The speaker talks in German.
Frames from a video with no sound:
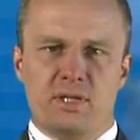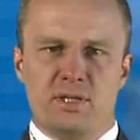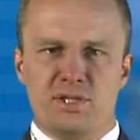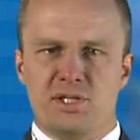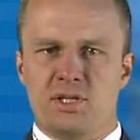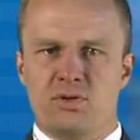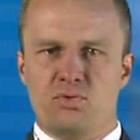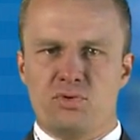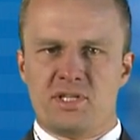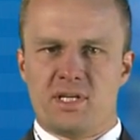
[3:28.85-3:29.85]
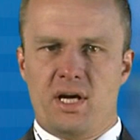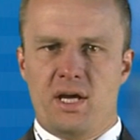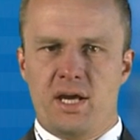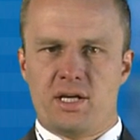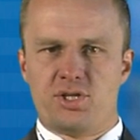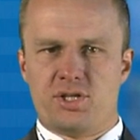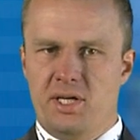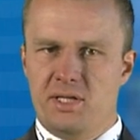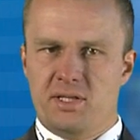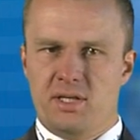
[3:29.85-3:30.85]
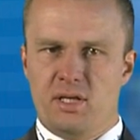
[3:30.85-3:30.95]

in den USA hergestellt,